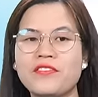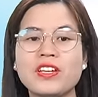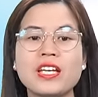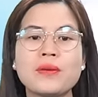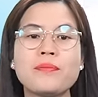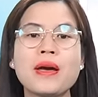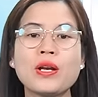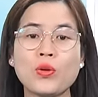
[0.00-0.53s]

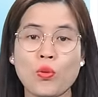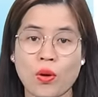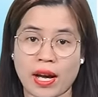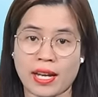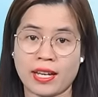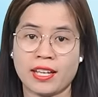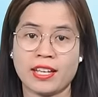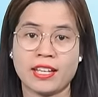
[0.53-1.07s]
vi bên
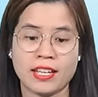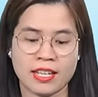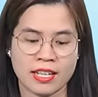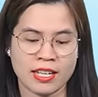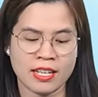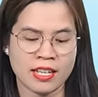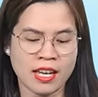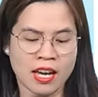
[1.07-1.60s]
ngoài
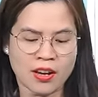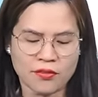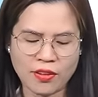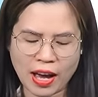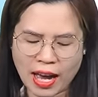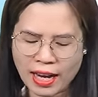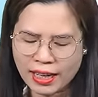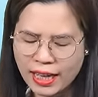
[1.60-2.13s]

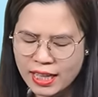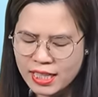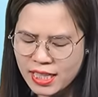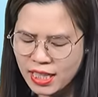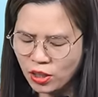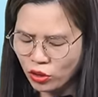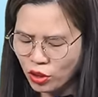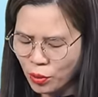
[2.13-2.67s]
và các anh
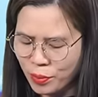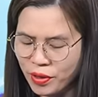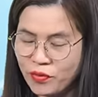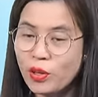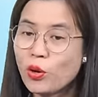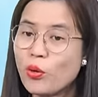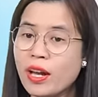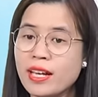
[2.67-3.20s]
chị có đồng ý
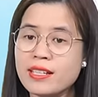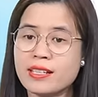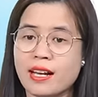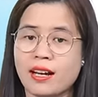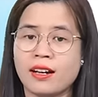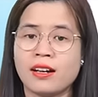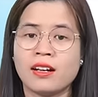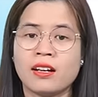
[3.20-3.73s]
với cô Lanh
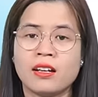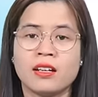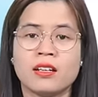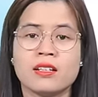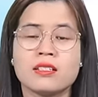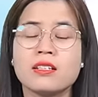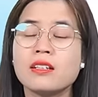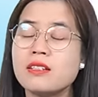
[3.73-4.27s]
rằng
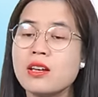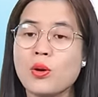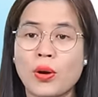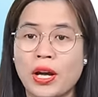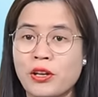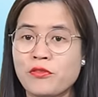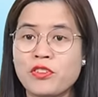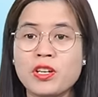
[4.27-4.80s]
rất nhiều
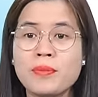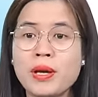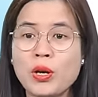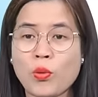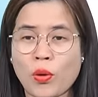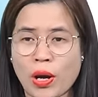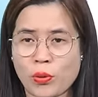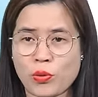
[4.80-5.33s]
hành vi bên
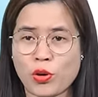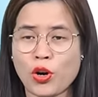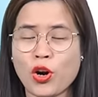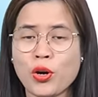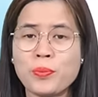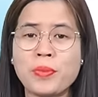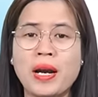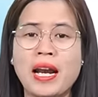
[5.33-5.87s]
ngoài của
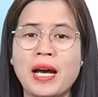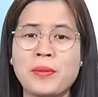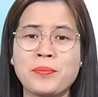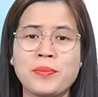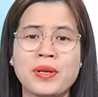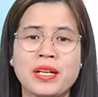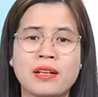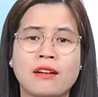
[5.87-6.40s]
con mà
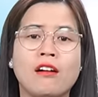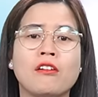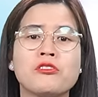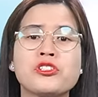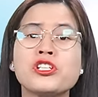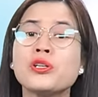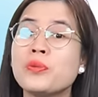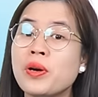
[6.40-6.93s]
làm mình khó
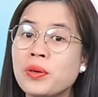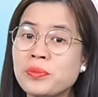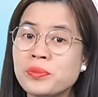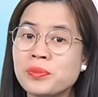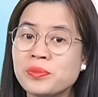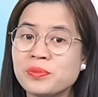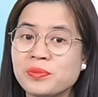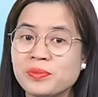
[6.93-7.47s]
chịu không?